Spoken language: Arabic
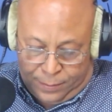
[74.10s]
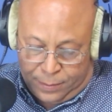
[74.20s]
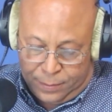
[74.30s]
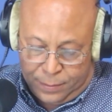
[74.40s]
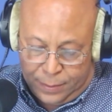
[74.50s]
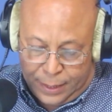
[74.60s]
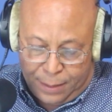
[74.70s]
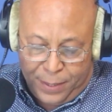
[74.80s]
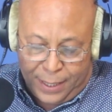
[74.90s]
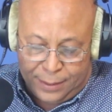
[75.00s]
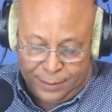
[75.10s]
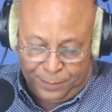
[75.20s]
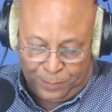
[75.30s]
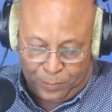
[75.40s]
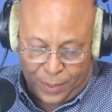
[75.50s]
رابعا
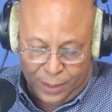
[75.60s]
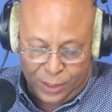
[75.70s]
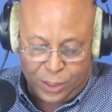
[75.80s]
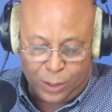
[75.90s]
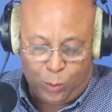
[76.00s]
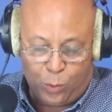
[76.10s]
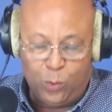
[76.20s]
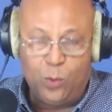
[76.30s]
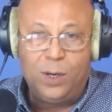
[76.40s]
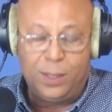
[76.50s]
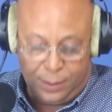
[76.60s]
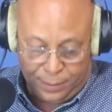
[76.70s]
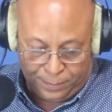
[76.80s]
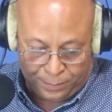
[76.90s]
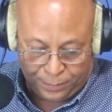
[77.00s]
إيجاد حلول
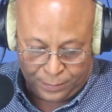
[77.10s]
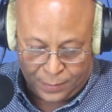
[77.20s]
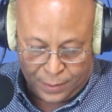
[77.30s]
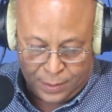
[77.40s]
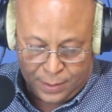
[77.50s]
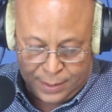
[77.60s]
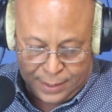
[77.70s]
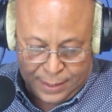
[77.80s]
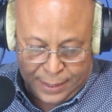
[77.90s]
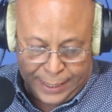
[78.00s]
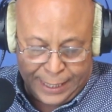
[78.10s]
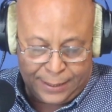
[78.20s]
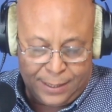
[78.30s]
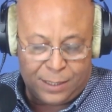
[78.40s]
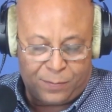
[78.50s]
لإحداث
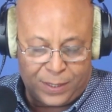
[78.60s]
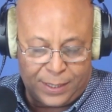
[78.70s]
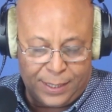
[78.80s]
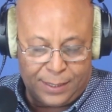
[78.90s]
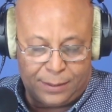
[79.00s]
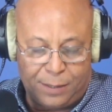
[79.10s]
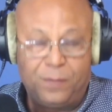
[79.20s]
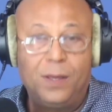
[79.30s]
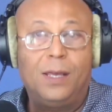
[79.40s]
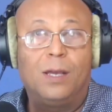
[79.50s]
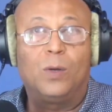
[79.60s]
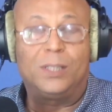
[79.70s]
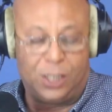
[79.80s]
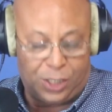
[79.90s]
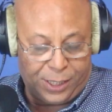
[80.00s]
فضاءات ترفيهية
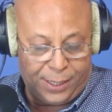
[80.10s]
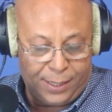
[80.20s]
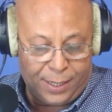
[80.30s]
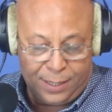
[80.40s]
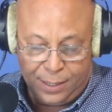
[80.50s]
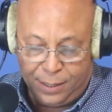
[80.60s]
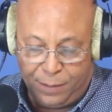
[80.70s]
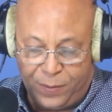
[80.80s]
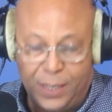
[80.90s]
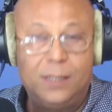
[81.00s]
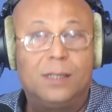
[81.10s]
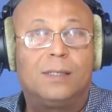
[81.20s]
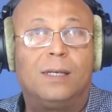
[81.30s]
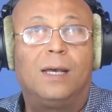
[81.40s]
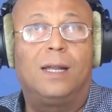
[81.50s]
وتشجيعية لفائدة
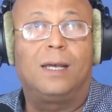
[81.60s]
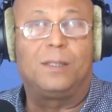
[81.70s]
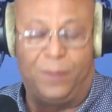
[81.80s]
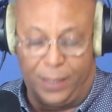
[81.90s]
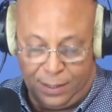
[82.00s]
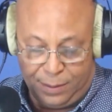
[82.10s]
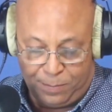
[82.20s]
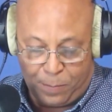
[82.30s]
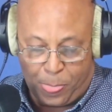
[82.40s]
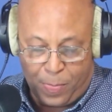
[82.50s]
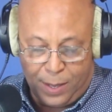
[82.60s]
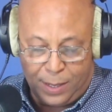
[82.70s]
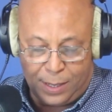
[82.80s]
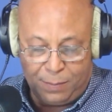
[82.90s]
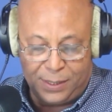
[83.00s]
الأطفال
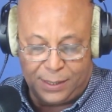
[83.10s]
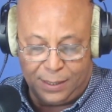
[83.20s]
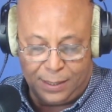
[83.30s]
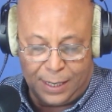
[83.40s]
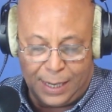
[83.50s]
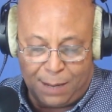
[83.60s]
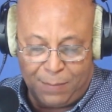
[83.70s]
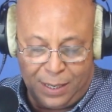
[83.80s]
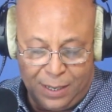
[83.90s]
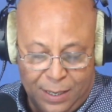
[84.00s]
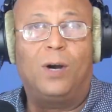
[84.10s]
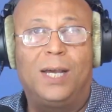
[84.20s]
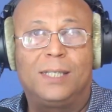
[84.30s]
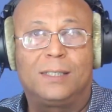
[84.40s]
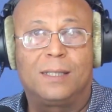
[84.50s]
خامسا العمل على
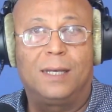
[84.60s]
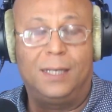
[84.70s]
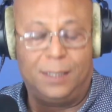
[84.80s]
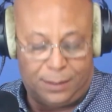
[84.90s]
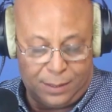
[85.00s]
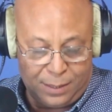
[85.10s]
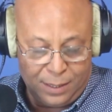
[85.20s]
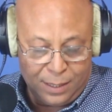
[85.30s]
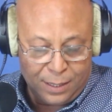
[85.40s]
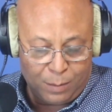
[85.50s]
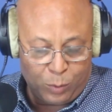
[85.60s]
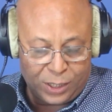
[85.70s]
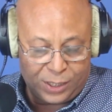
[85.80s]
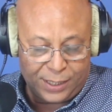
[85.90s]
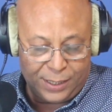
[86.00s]
معالجة ظاهرة
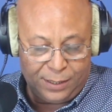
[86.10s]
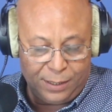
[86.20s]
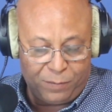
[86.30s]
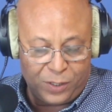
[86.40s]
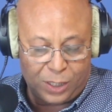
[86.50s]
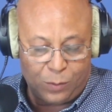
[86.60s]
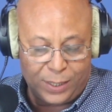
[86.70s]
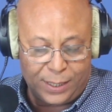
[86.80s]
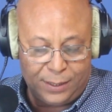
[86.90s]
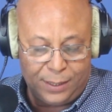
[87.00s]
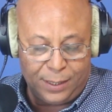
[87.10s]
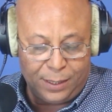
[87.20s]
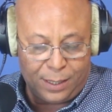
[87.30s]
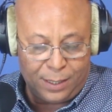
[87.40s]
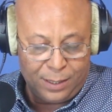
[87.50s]
المتشردين في شوارع
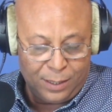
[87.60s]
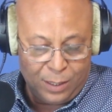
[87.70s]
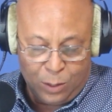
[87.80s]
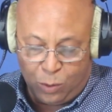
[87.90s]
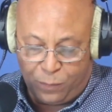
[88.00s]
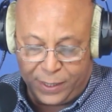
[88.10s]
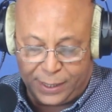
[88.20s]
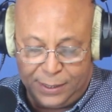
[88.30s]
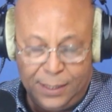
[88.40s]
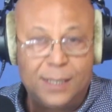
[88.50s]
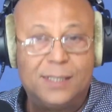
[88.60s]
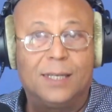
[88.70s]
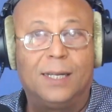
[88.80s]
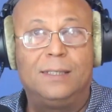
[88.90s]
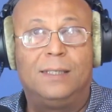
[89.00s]
الدائرة وفقدي
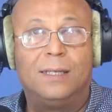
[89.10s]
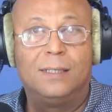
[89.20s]
السند